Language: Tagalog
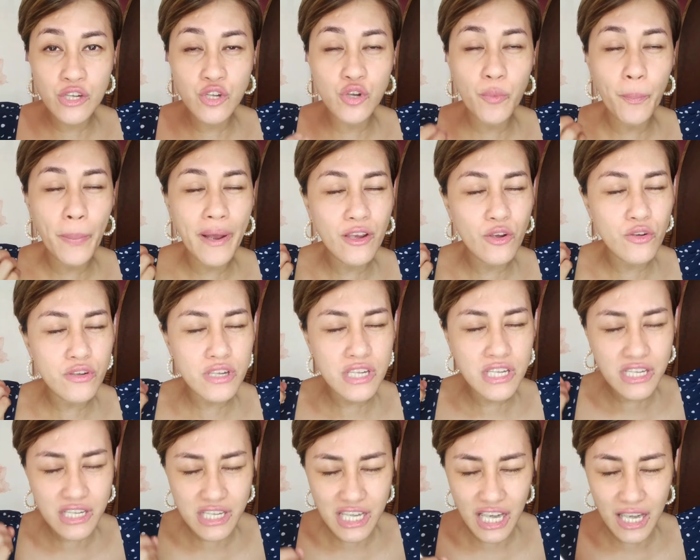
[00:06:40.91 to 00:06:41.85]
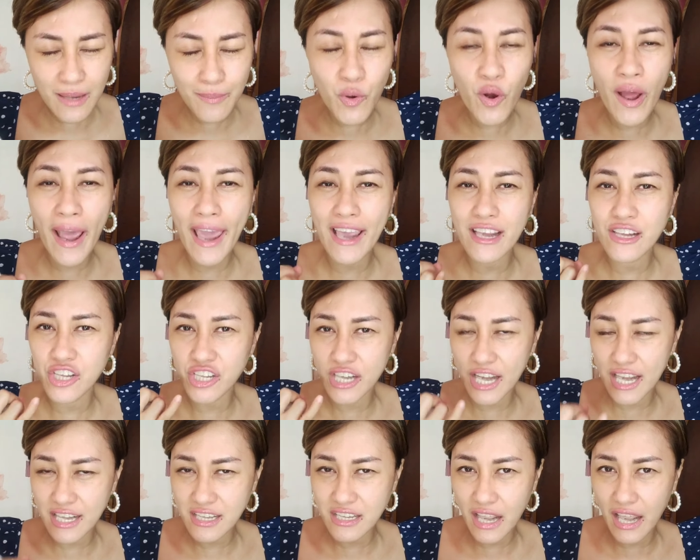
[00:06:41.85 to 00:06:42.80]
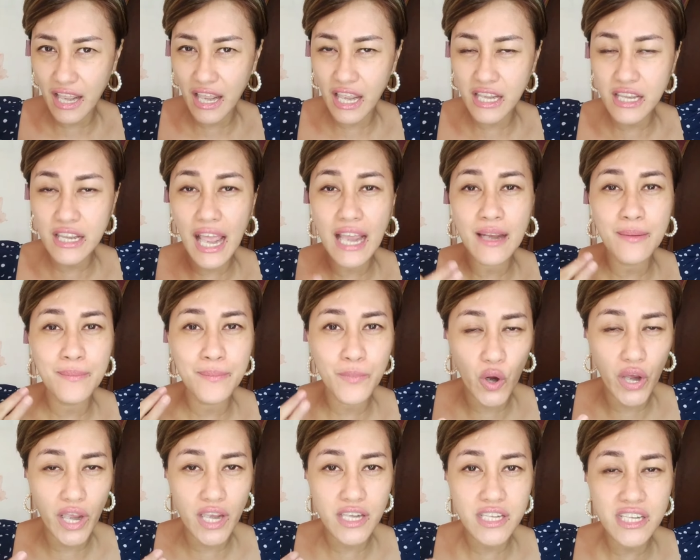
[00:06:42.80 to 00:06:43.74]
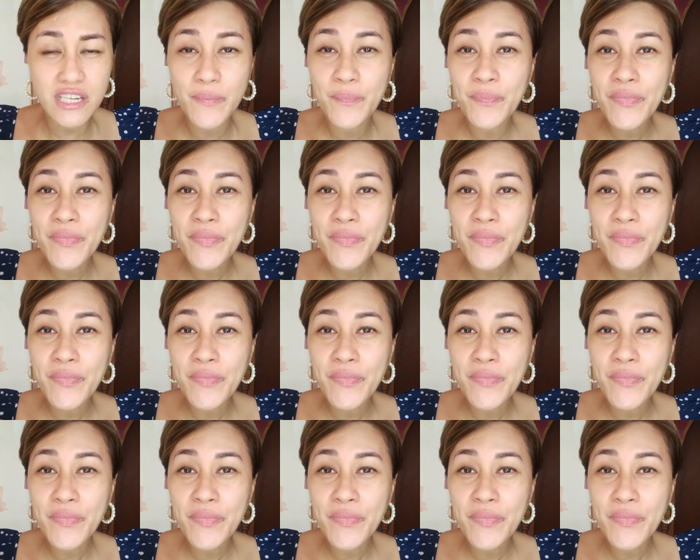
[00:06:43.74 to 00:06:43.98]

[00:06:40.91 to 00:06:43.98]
So, pag yung skin mo hydrated and moist,